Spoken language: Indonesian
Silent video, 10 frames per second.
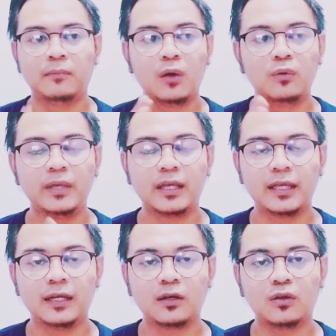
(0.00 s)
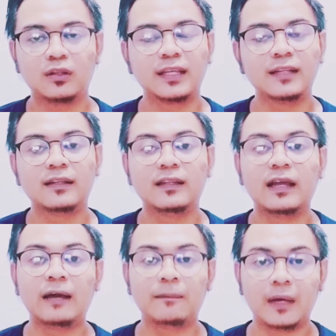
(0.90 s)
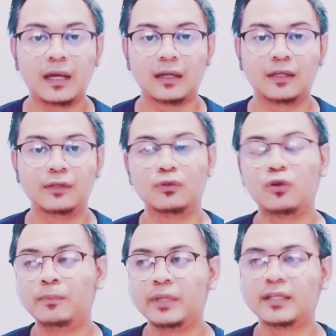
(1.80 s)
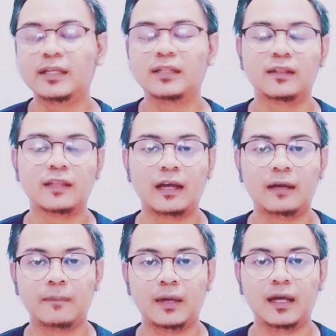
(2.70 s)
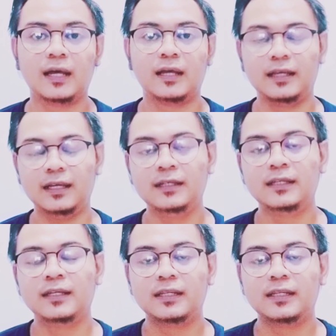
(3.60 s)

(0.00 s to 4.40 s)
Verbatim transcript: mau bikin konten tentang apa gitu, topiknya tentang apa ya